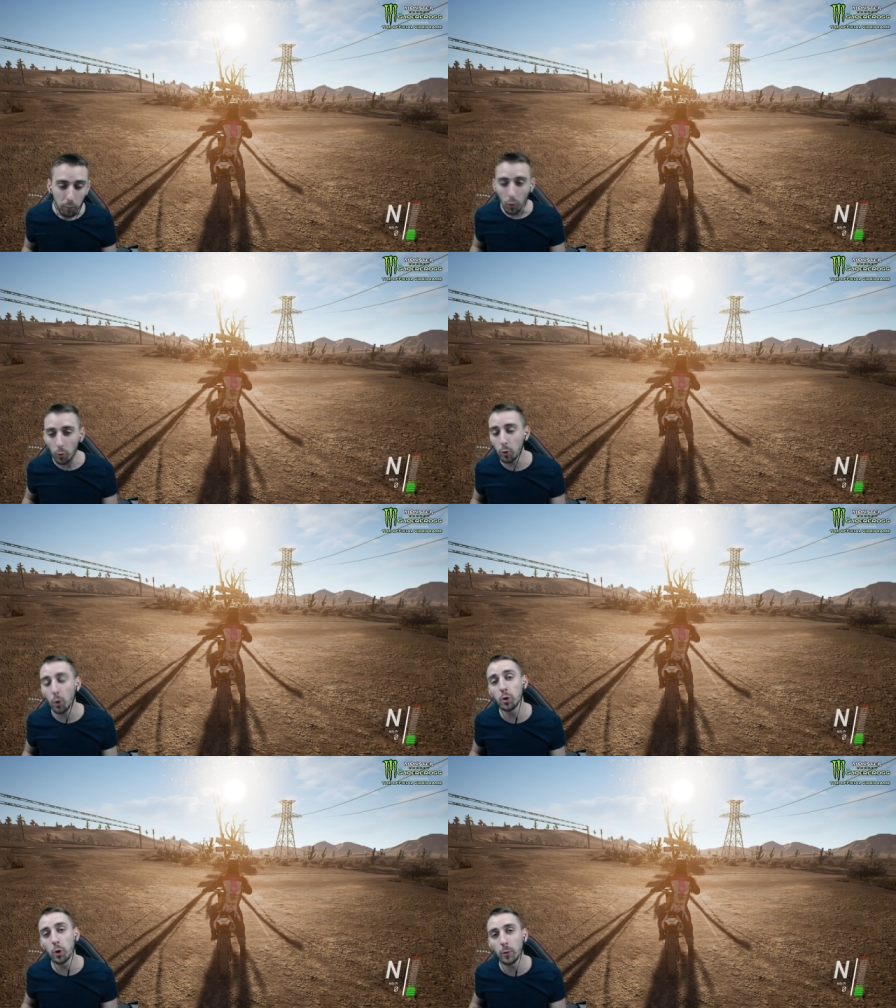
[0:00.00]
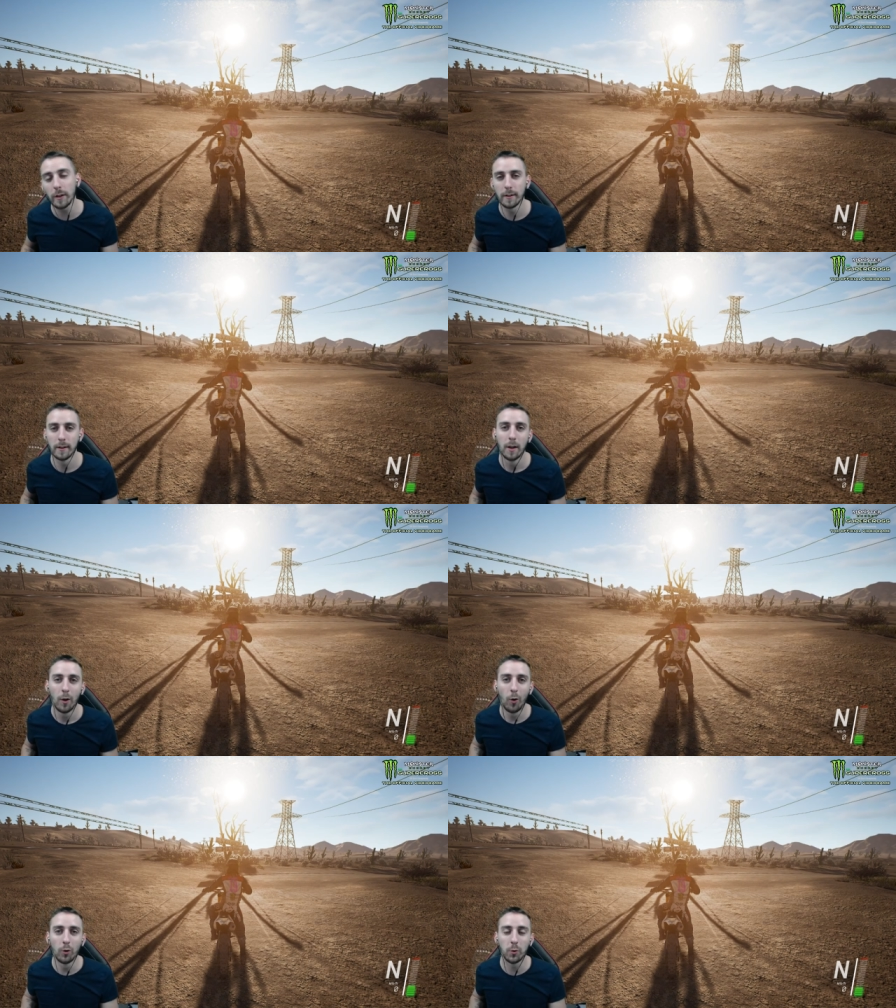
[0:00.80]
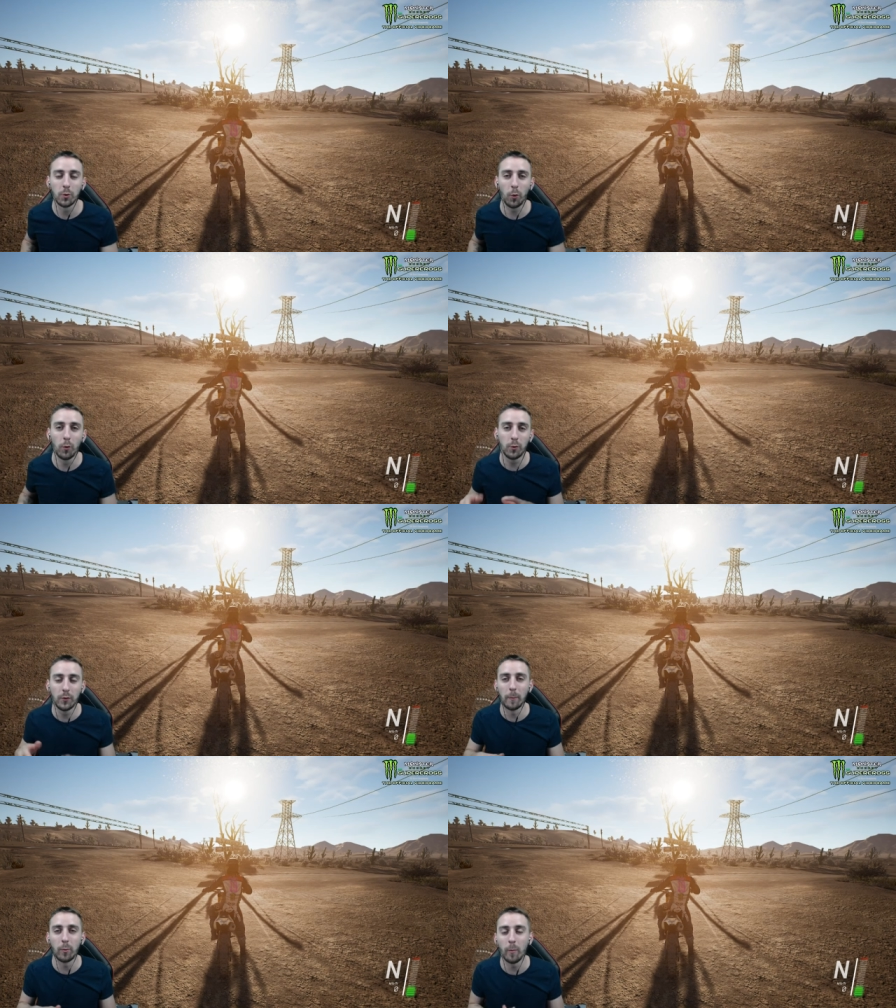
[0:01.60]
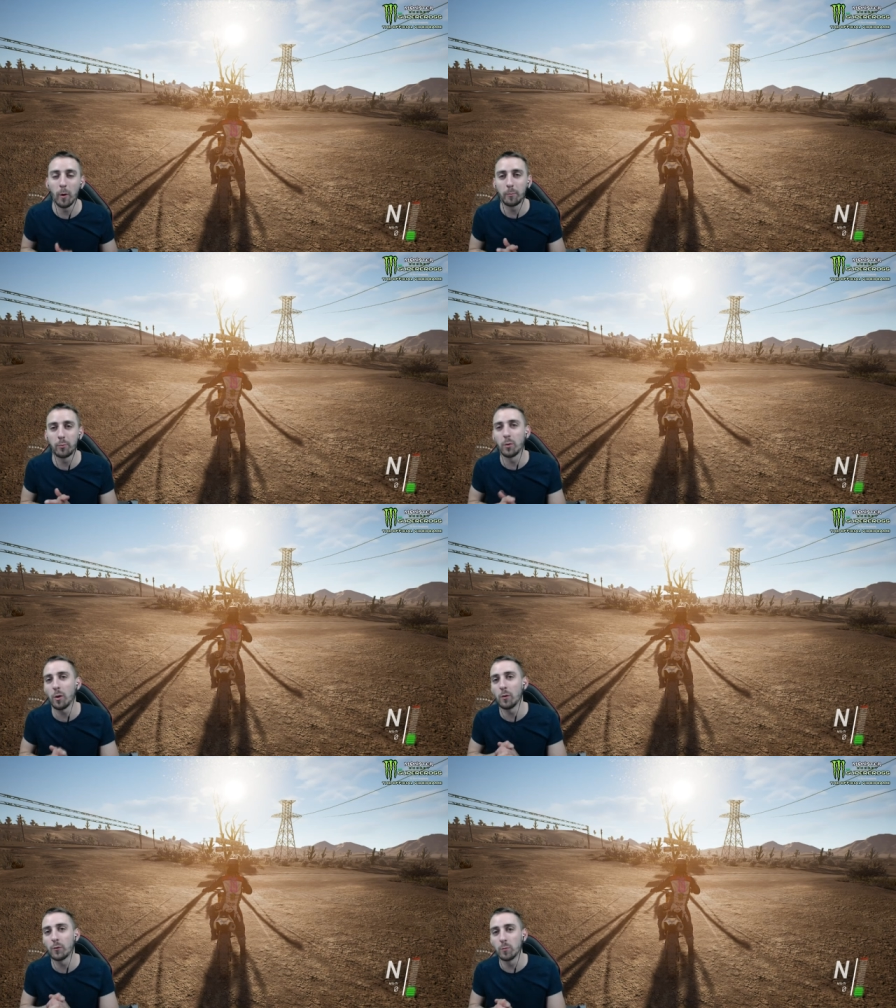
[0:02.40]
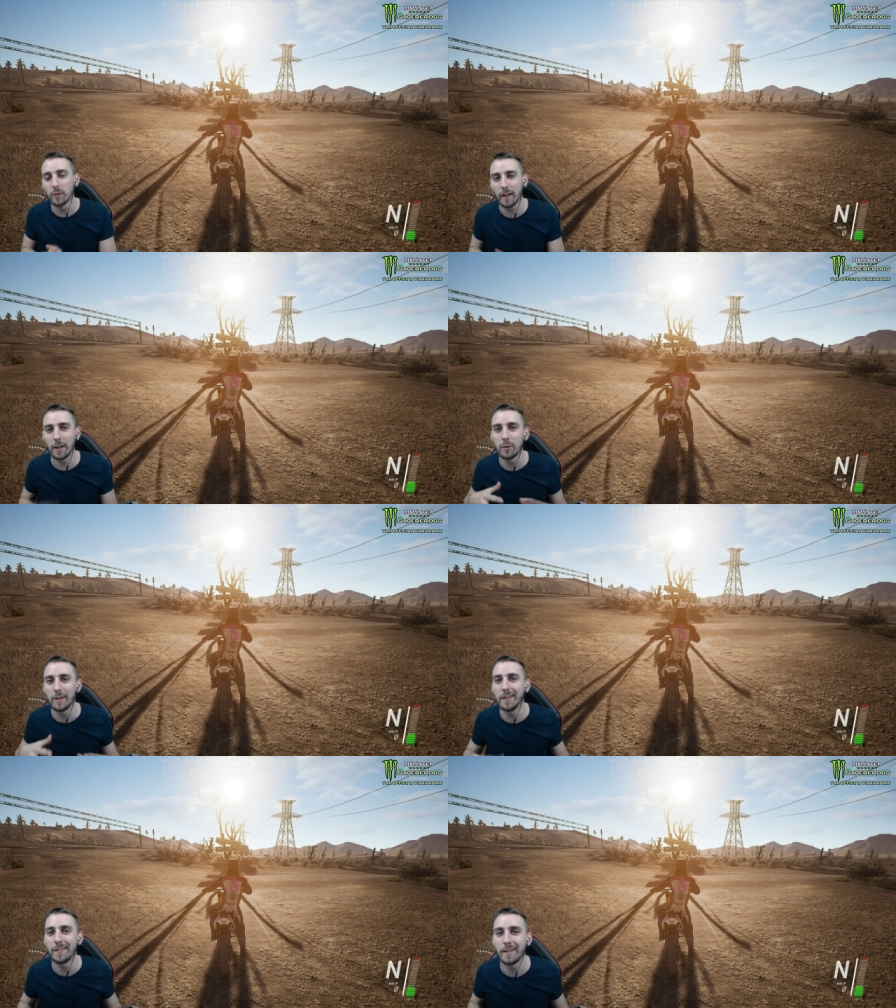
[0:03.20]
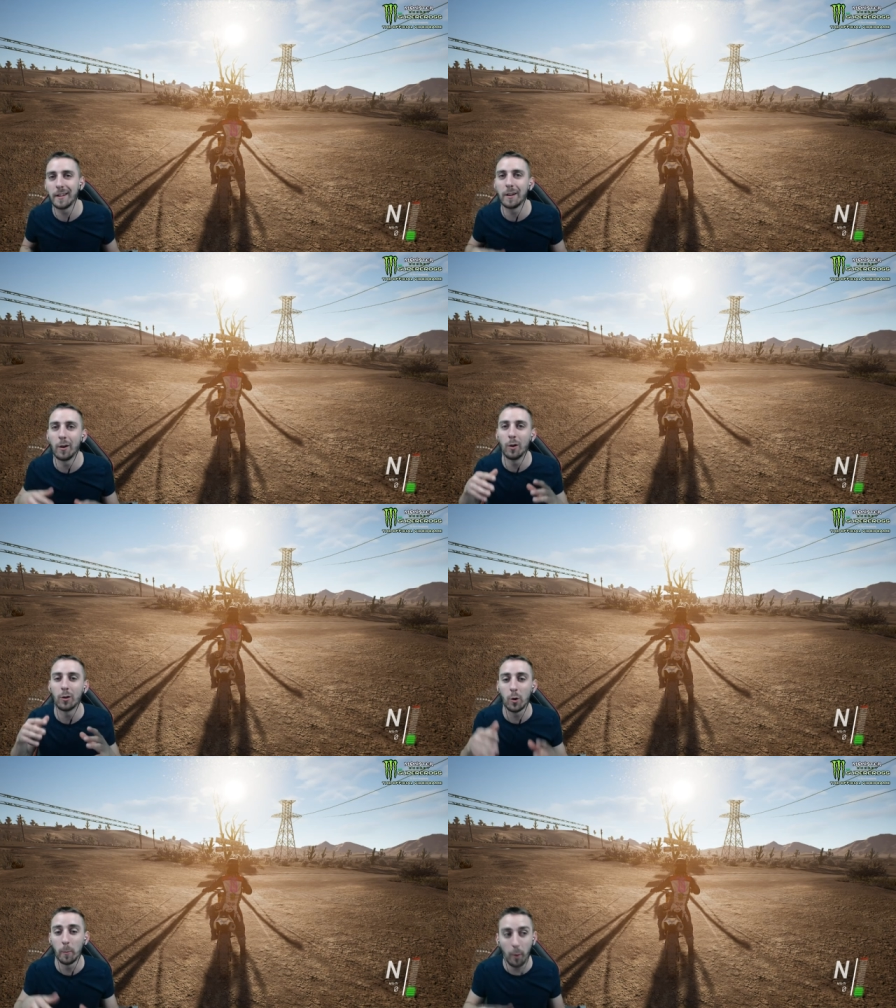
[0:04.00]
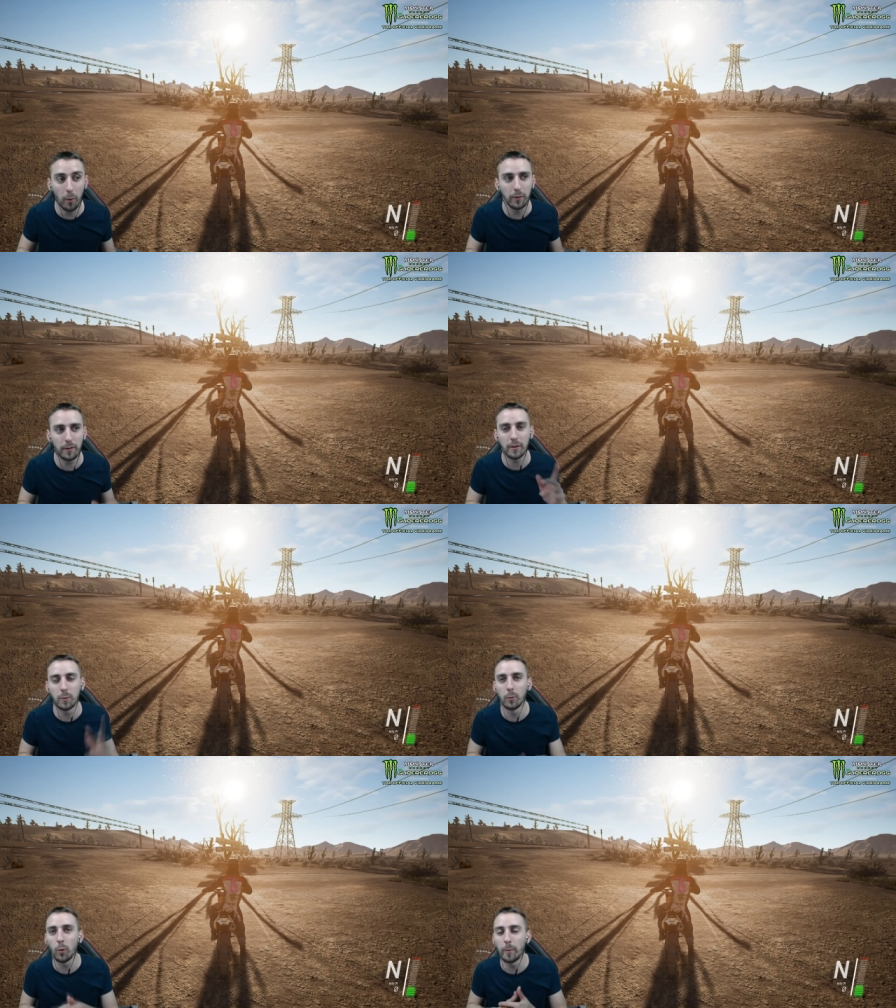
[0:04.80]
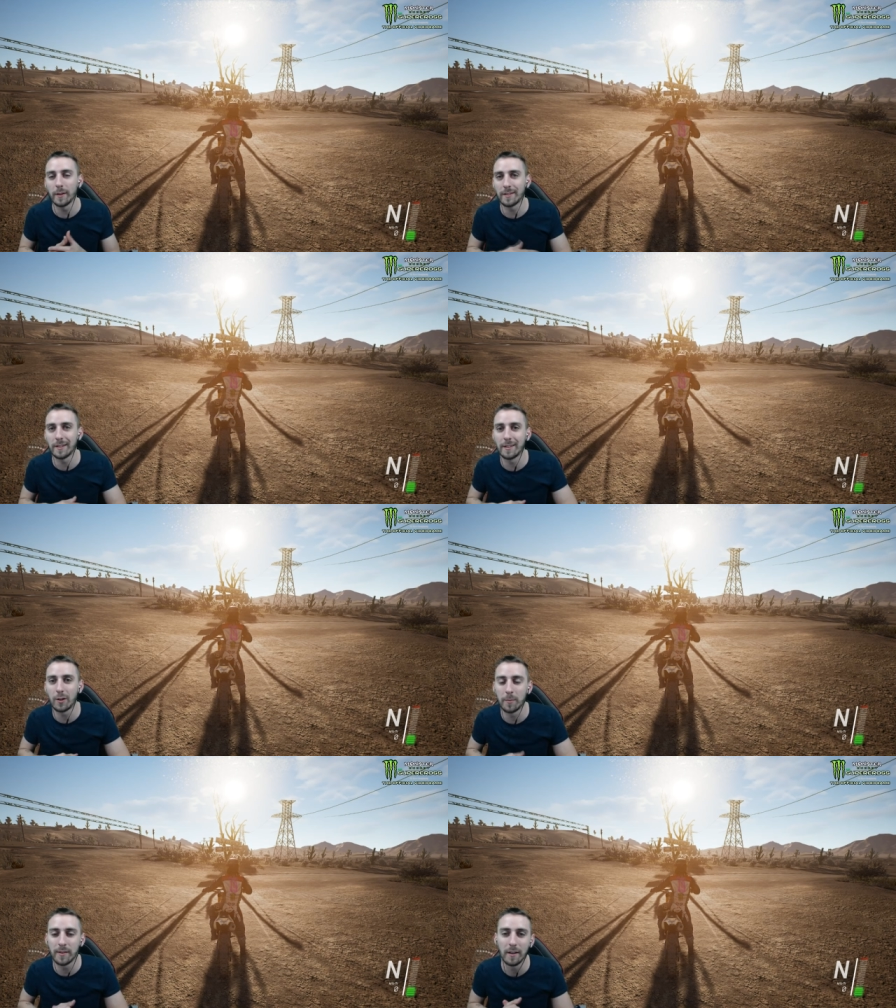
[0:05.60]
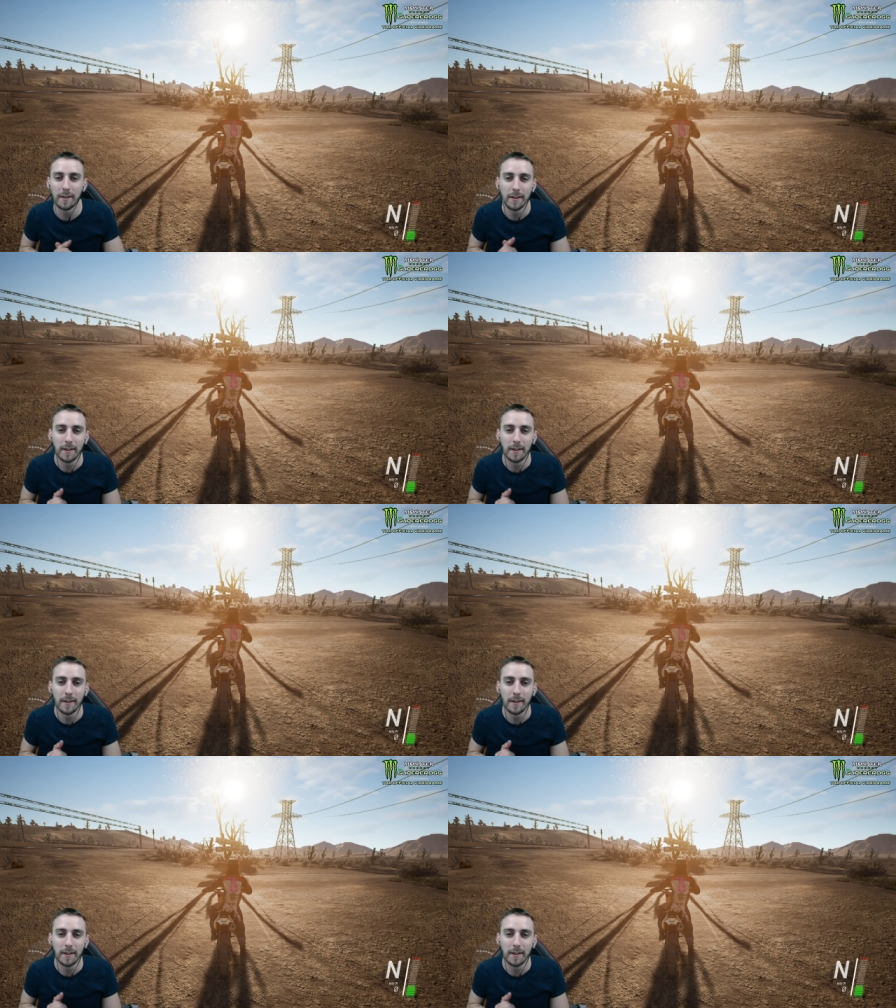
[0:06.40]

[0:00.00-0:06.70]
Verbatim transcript: Donc aujourd'hui, on se retrouve tout simplement pour vous montrer le DLC euh, Compound, si je me trompe pas, ça se comme ça.